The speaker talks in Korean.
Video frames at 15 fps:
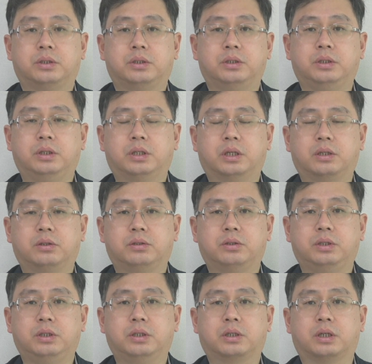이
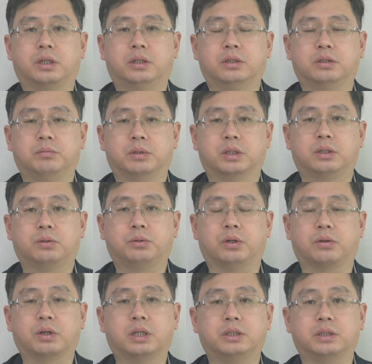단어들이 갖는 의미가 또
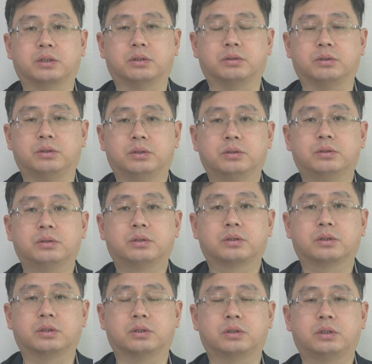여러 가지 있거든요.
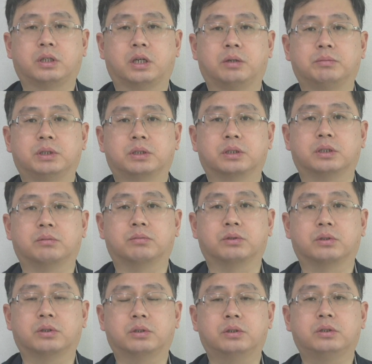이것을 다음
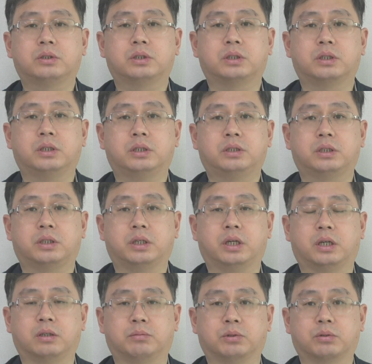시간부터 차례차례
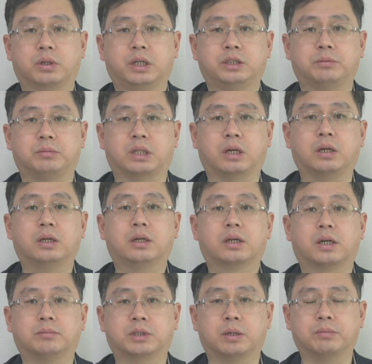알아보도록 하겠습니다.
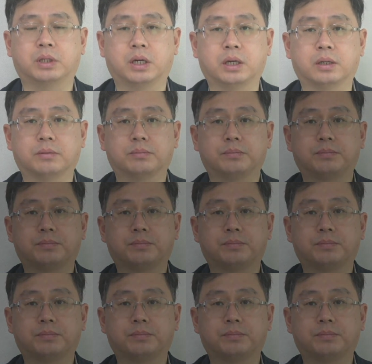감사합니다.